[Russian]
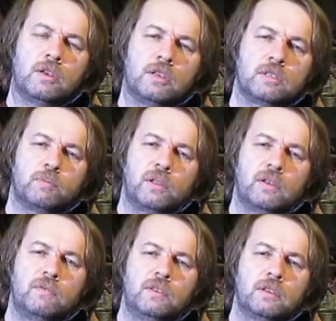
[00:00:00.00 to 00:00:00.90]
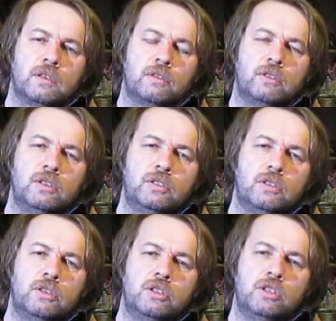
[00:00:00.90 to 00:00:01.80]
с половиной
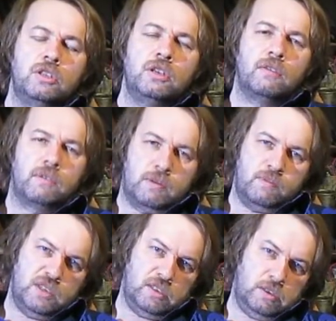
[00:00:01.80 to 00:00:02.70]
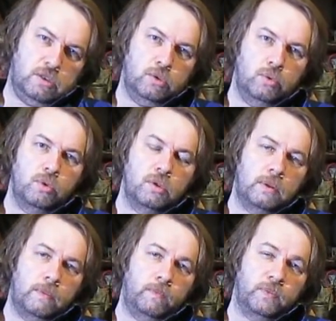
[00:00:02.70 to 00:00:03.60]
тысяч евро место стоило.
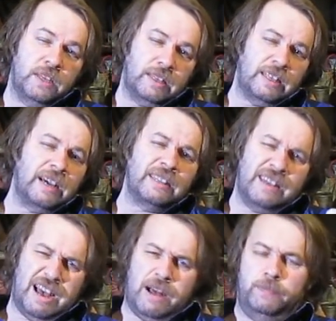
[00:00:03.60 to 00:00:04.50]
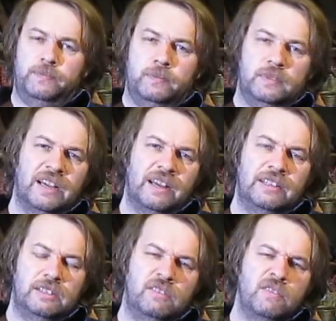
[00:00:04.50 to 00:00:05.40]
Это тогда, до
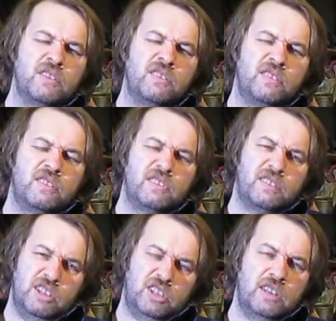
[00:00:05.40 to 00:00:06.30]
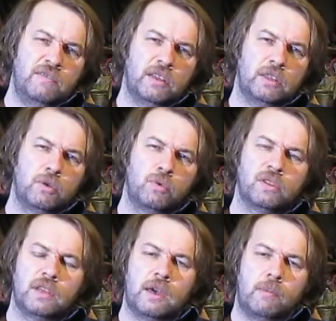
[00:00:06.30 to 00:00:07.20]
кризиса, 2009
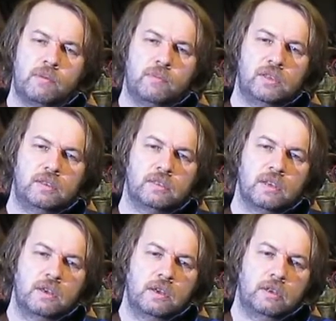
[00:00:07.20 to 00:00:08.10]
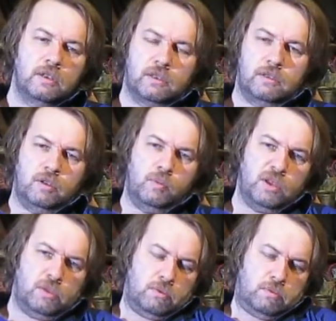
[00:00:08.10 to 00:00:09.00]
год, ноябрь месяц. Я сказал,
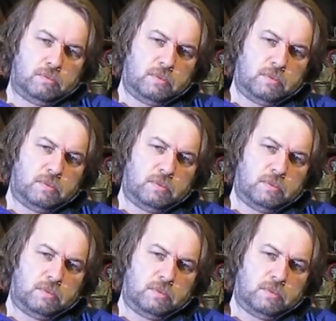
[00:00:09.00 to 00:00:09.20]
ребят, ну